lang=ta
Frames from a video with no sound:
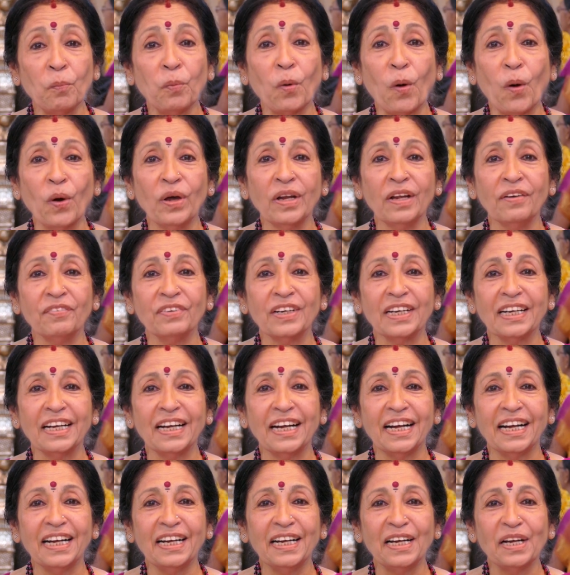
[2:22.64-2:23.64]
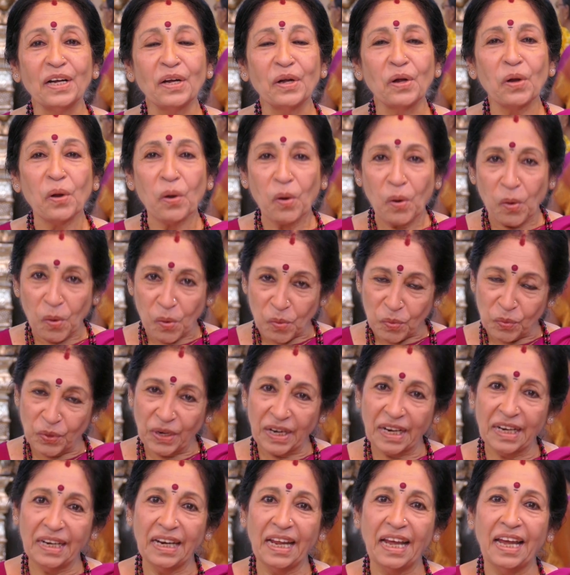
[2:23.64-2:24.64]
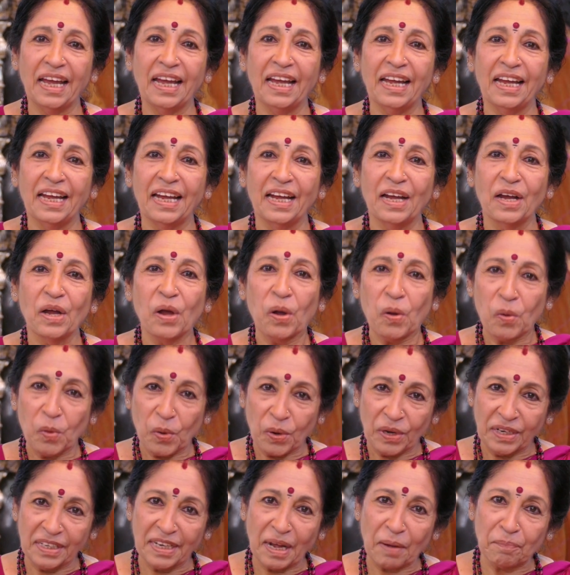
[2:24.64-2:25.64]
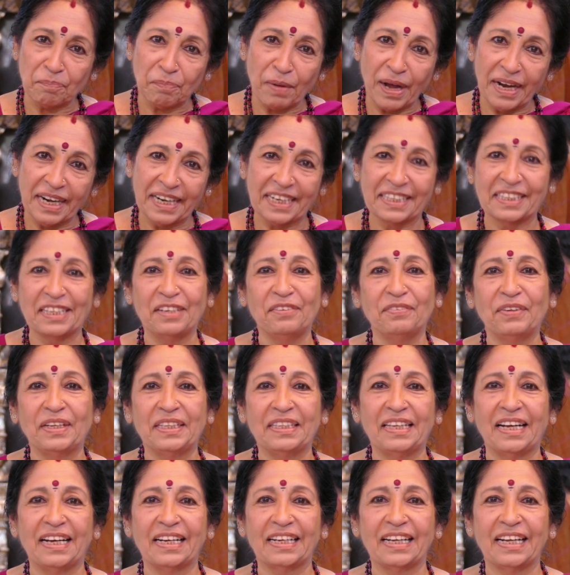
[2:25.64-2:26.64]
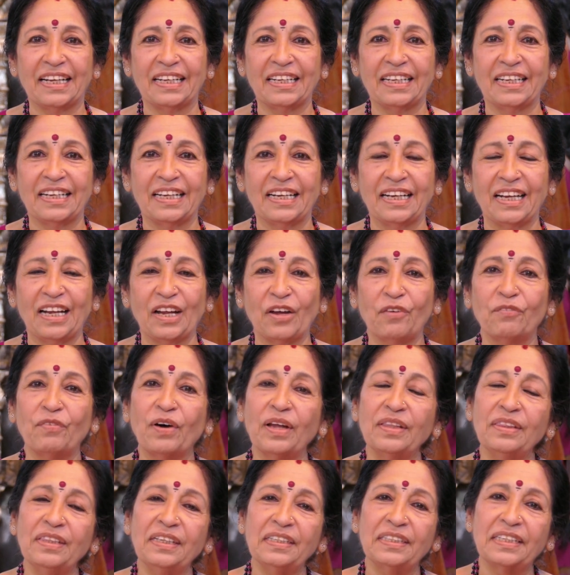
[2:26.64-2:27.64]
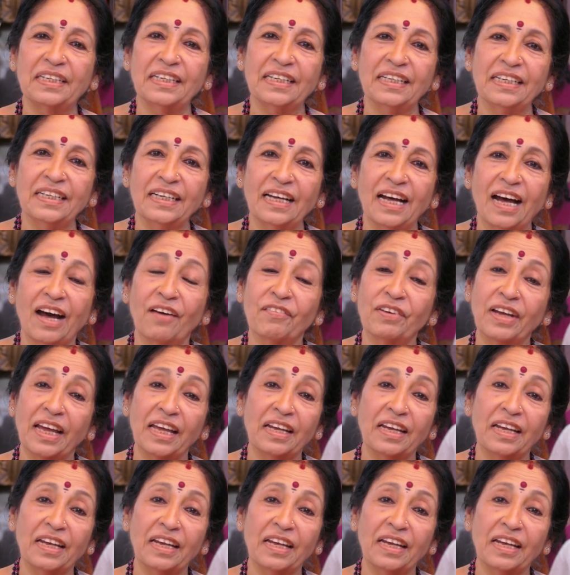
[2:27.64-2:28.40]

போனவங்க உடனே ஒரு டப்பா எடுத்துன்னு வந்தாங்க வந்துட்டு அவங்க